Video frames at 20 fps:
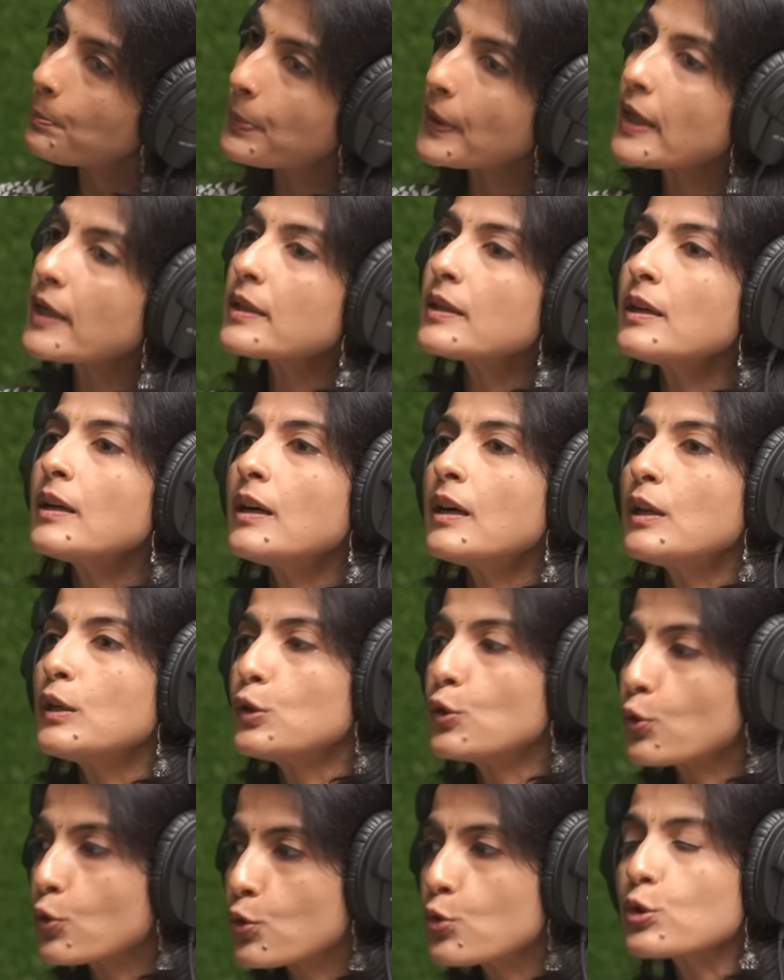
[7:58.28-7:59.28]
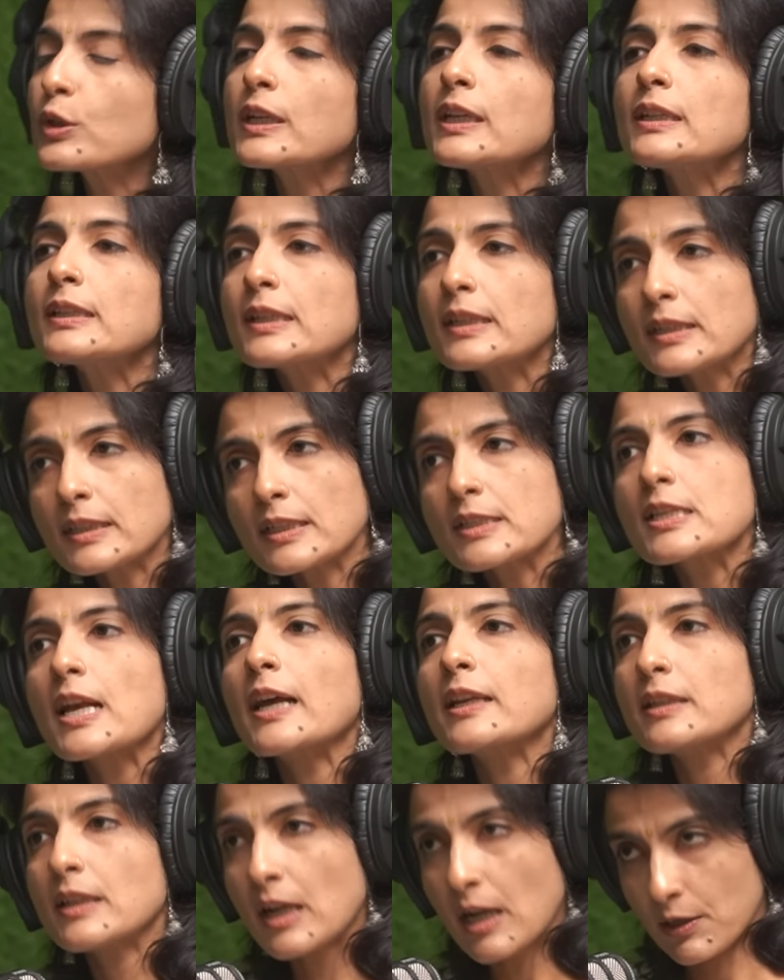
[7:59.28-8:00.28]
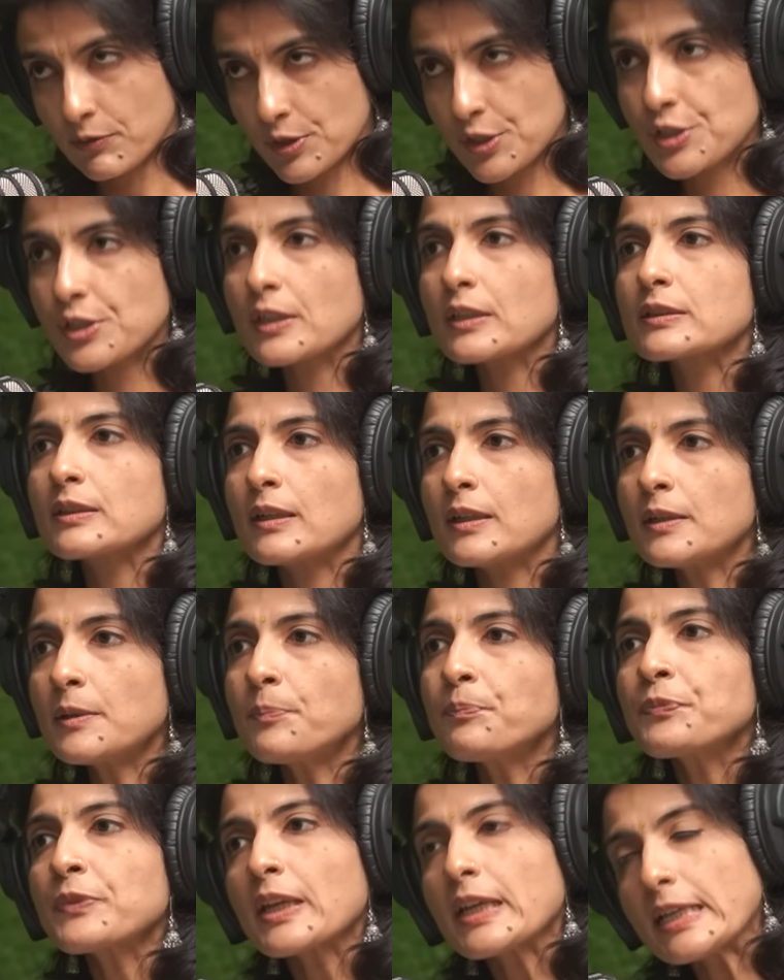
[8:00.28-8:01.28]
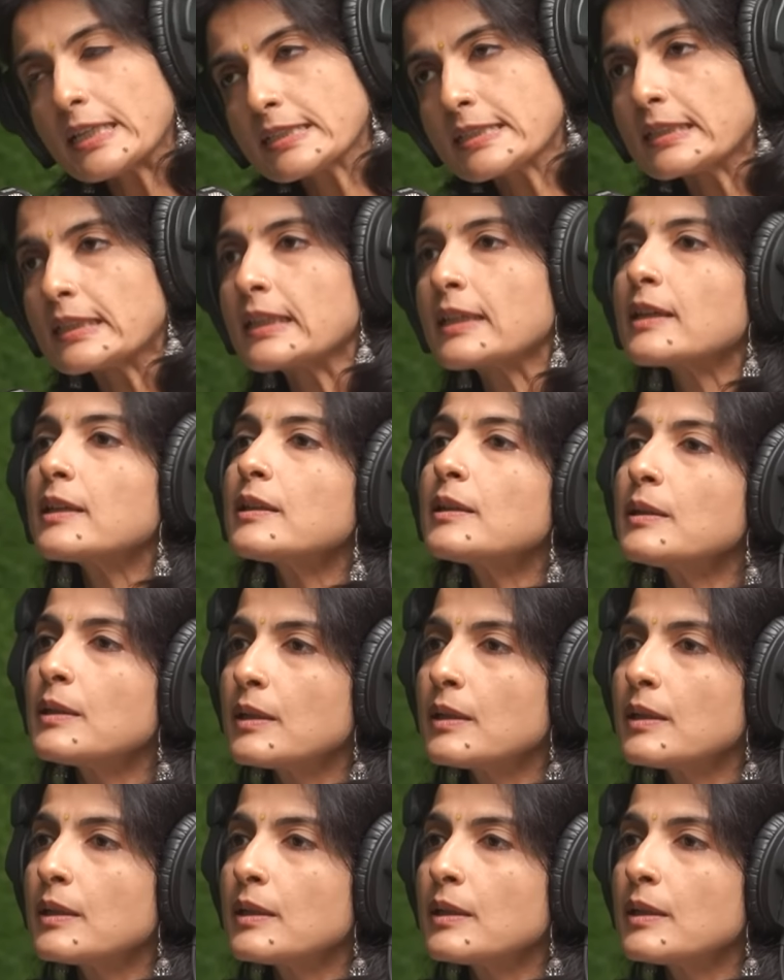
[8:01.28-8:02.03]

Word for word: पर लोगों के लिए ये जानना आवश्यक था इसलिए